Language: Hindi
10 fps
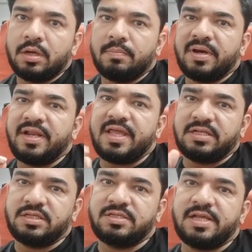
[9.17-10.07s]
माने
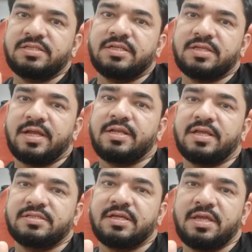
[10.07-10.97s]
एक्सरसाइज डिजाइन
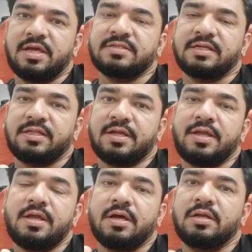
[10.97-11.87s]
कैसे किया जाता
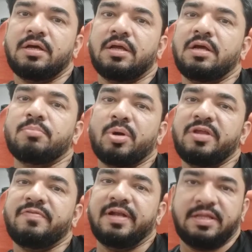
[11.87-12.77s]
है अलग अलग
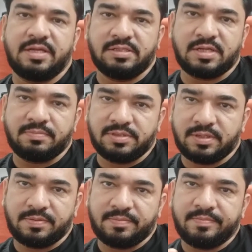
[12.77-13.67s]
बॉडी वेट के हिसाब
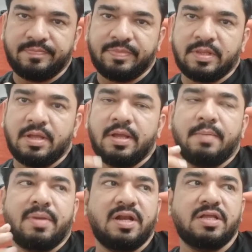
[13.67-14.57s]

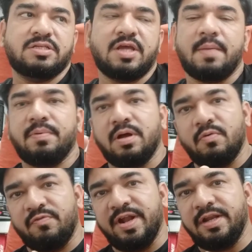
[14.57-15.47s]
से मान लीजिए आपका
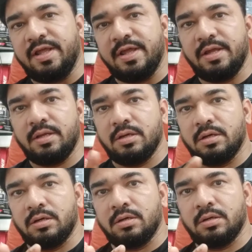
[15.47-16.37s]
वेट है
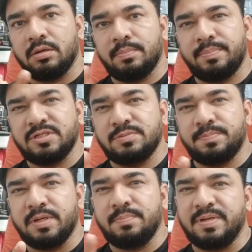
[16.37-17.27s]

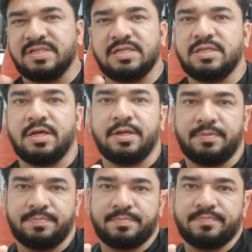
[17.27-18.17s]
पचपन पचास के
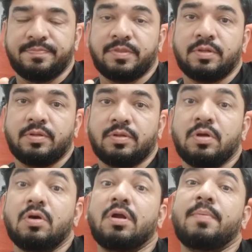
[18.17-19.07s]

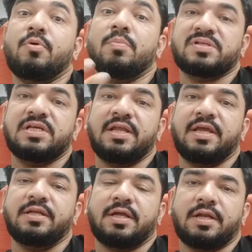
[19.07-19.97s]
करीब और आपको मसल
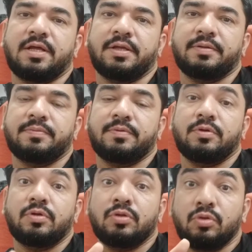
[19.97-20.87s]
गेन करना है
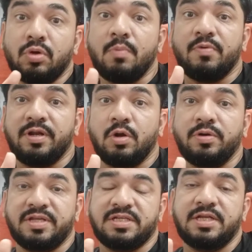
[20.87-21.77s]
तो आप
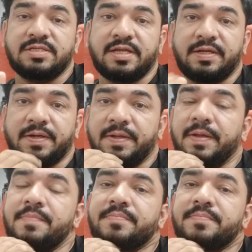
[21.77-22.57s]
वर्कआउट कैसे डिजाइन करेंगे